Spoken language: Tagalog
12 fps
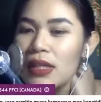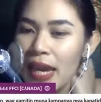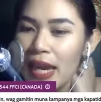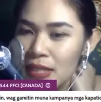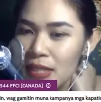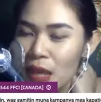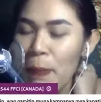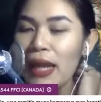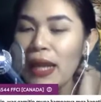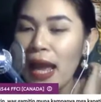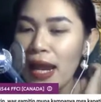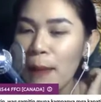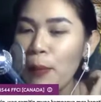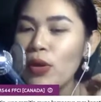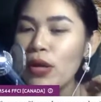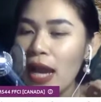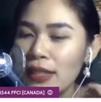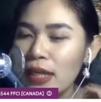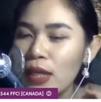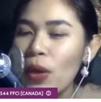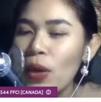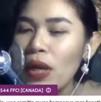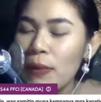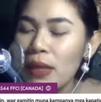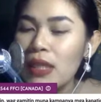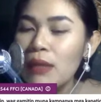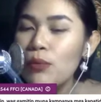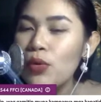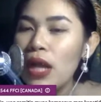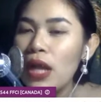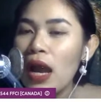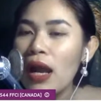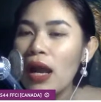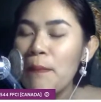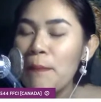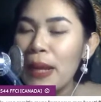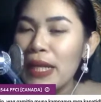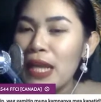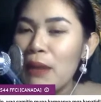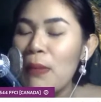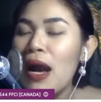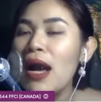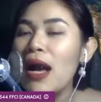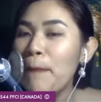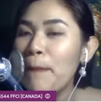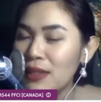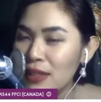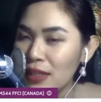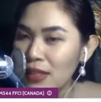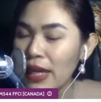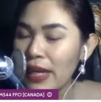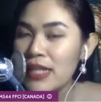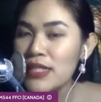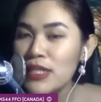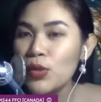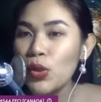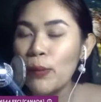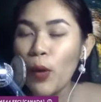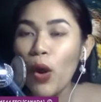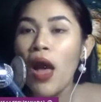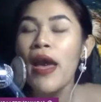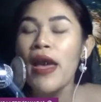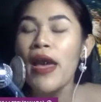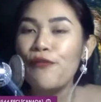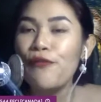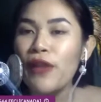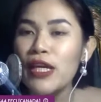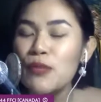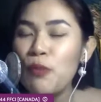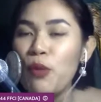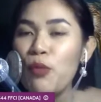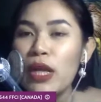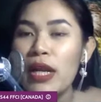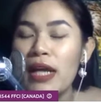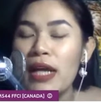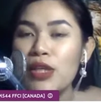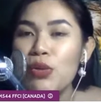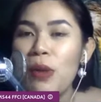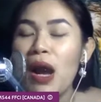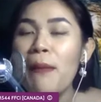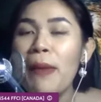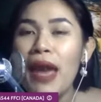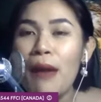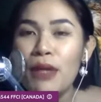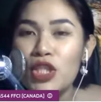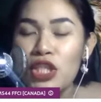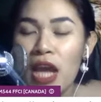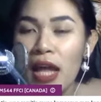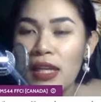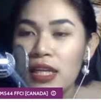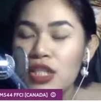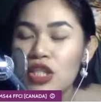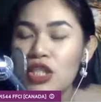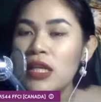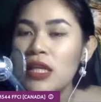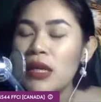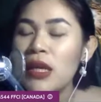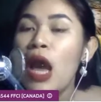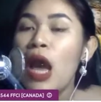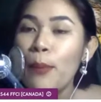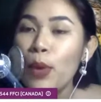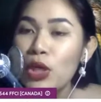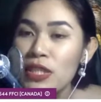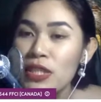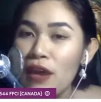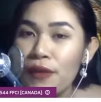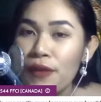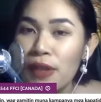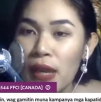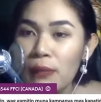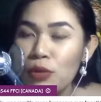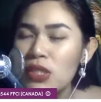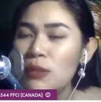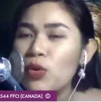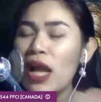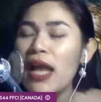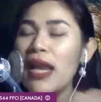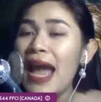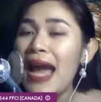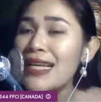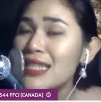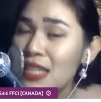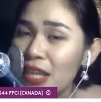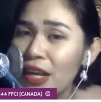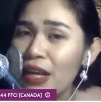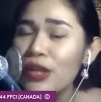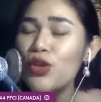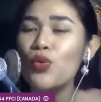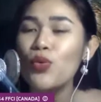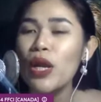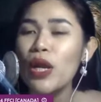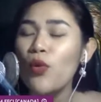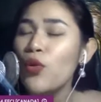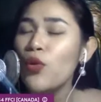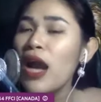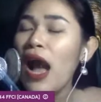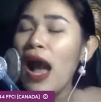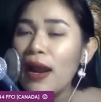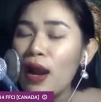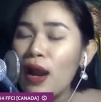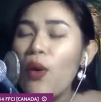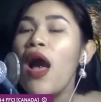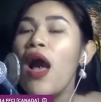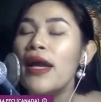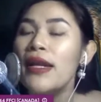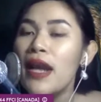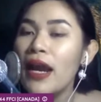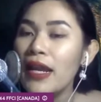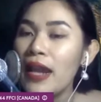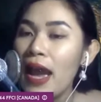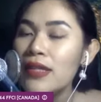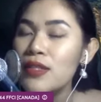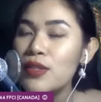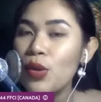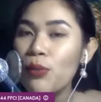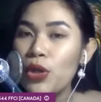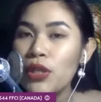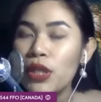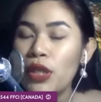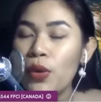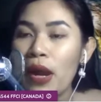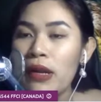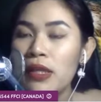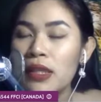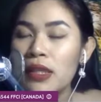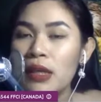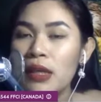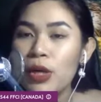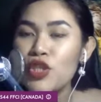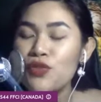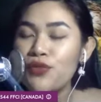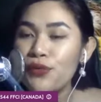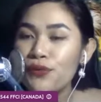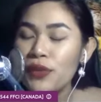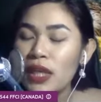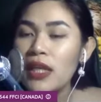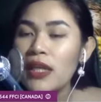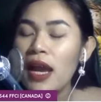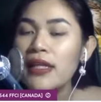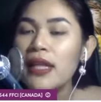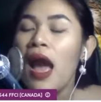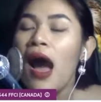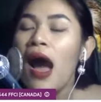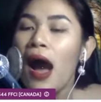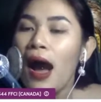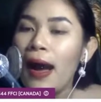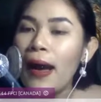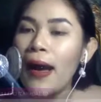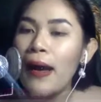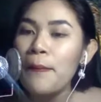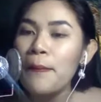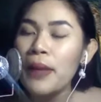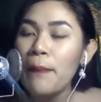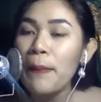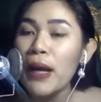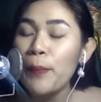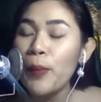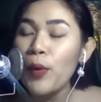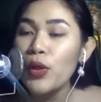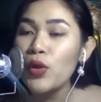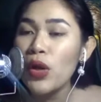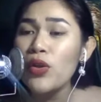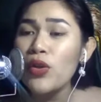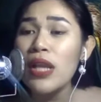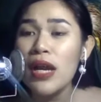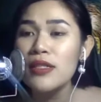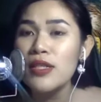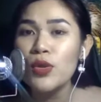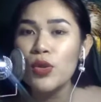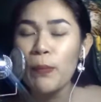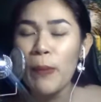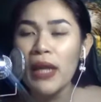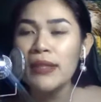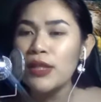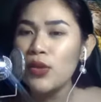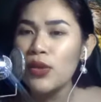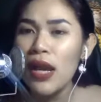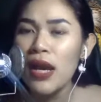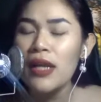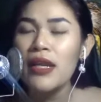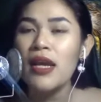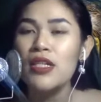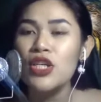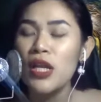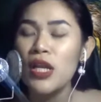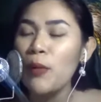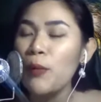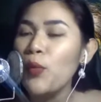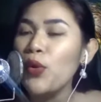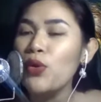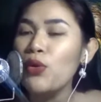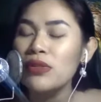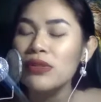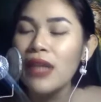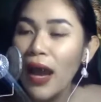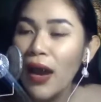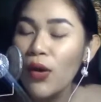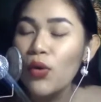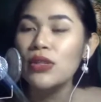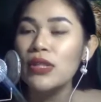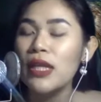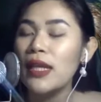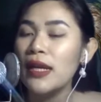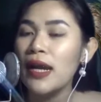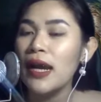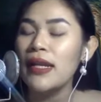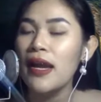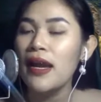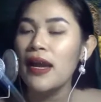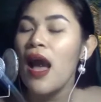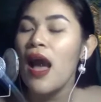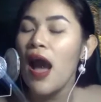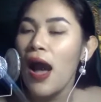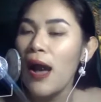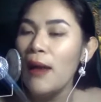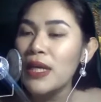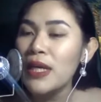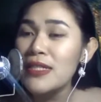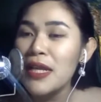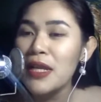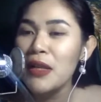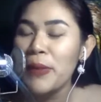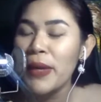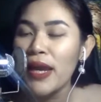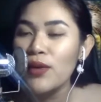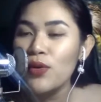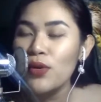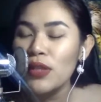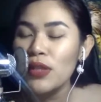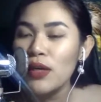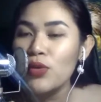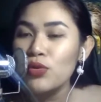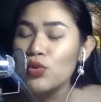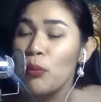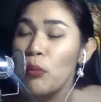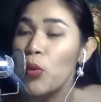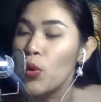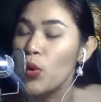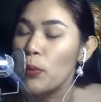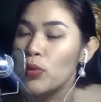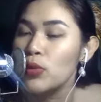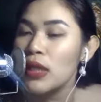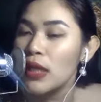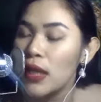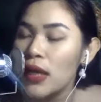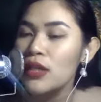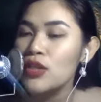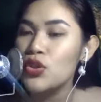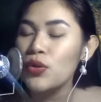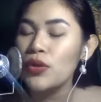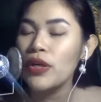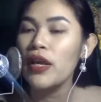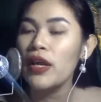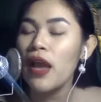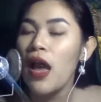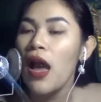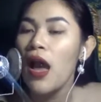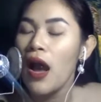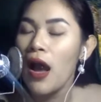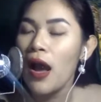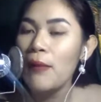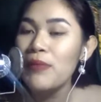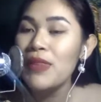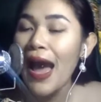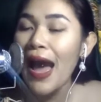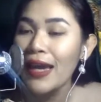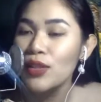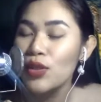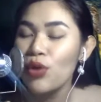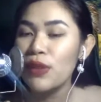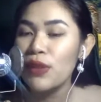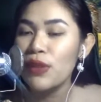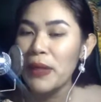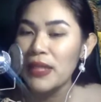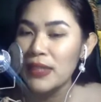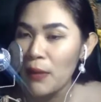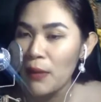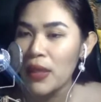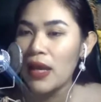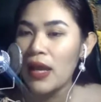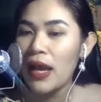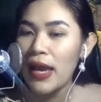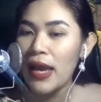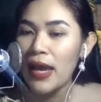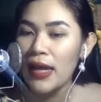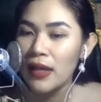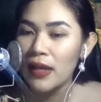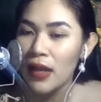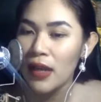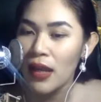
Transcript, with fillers: Yes, ipakilala po natin. Huwag gamitin muna ang kampanya, mga kapatid. Ayan, siguro po, i-flex po muna natin yung mga mayaman challenge ni Boss FLM. No? Simula last year, yung unang-unang araw ng Enhanced Community Quarantine, March 15. At um, kapag po, no, ganun lang, siguro pakita nyo lang na siya lang po yung tao talaga na um, nagsilbing ano, na, yung tumulong po talaga during um, the height of the pandemic. Ayan.